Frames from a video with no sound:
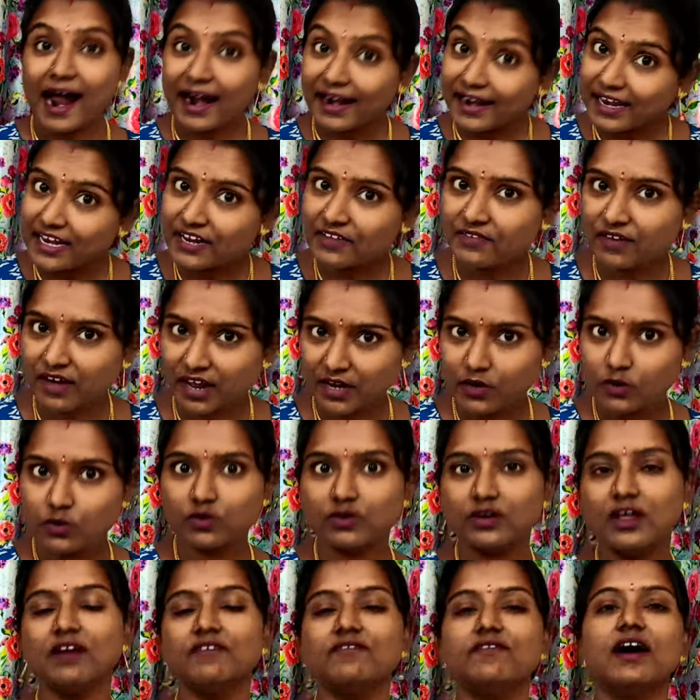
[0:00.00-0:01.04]
ఆడని వాళ్ళు
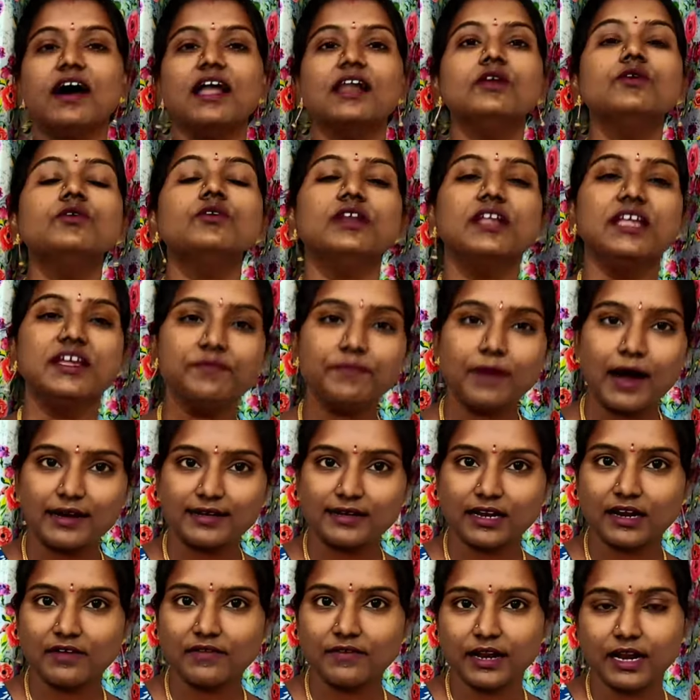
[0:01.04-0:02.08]
కూడా వాళ్ళు నీ
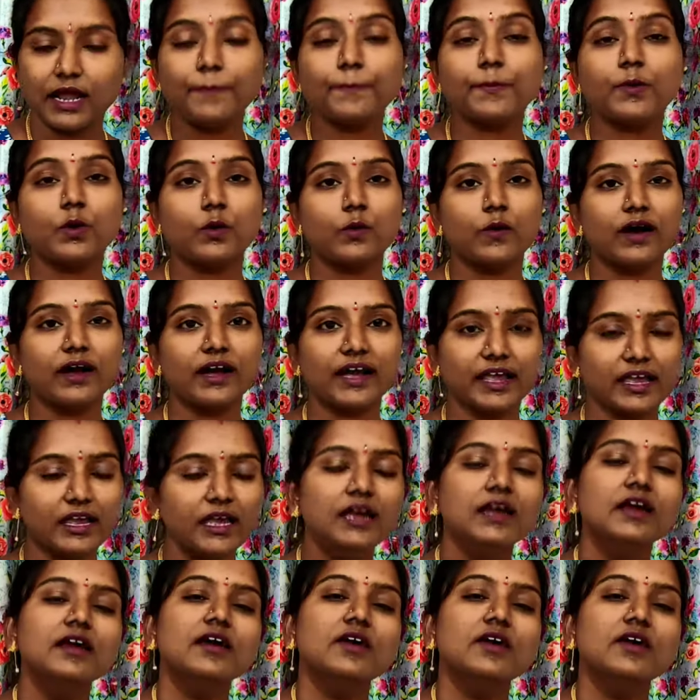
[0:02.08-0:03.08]
మాటల వల్ల ప్రొవోక్ అయి